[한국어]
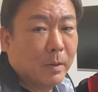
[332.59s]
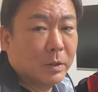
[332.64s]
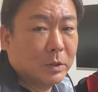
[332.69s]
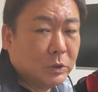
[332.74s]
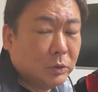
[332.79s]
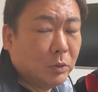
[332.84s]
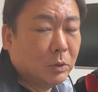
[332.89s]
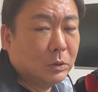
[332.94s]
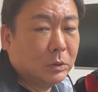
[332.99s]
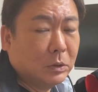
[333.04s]

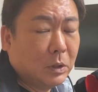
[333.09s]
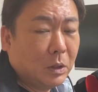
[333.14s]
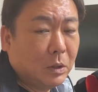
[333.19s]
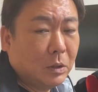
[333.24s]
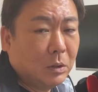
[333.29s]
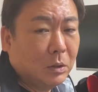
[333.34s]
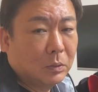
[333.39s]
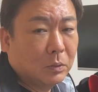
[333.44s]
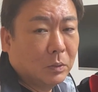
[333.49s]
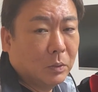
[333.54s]
시월
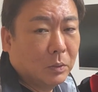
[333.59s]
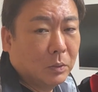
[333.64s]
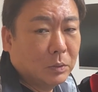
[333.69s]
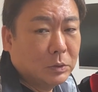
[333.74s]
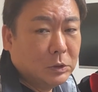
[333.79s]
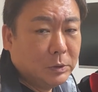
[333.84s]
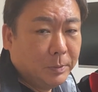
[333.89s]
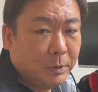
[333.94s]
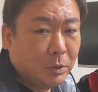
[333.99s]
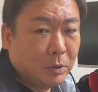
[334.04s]
달 또
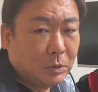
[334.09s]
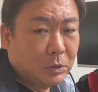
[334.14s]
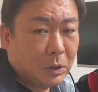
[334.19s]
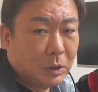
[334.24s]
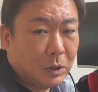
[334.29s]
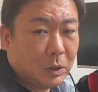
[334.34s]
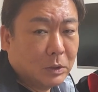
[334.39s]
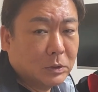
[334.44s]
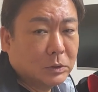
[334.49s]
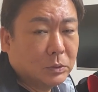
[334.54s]
십일월
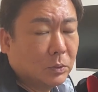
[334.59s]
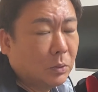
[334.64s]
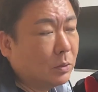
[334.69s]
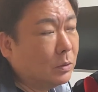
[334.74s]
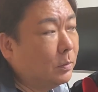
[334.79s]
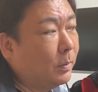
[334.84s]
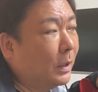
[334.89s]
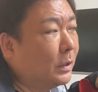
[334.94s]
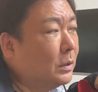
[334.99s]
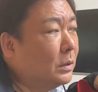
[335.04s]
달까지도
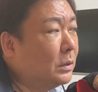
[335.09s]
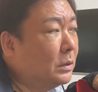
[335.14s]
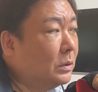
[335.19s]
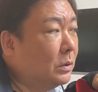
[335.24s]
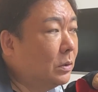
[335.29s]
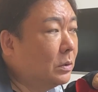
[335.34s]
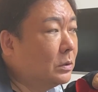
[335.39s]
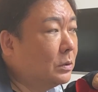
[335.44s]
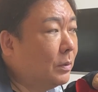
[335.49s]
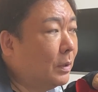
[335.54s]
그 반등이
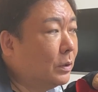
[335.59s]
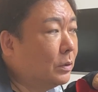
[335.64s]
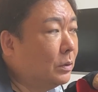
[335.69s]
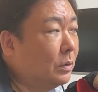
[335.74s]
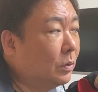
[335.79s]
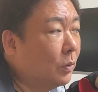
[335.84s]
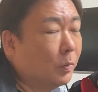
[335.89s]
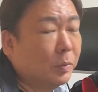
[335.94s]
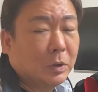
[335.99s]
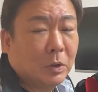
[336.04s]
이어질
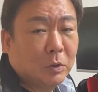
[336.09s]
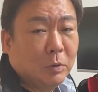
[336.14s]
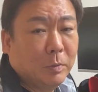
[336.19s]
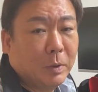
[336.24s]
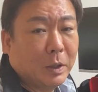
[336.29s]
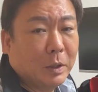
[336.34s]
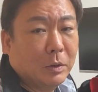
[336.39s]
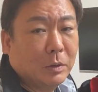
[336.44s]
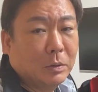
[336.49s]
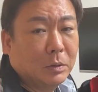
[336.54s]
확률이 높다고 봐요.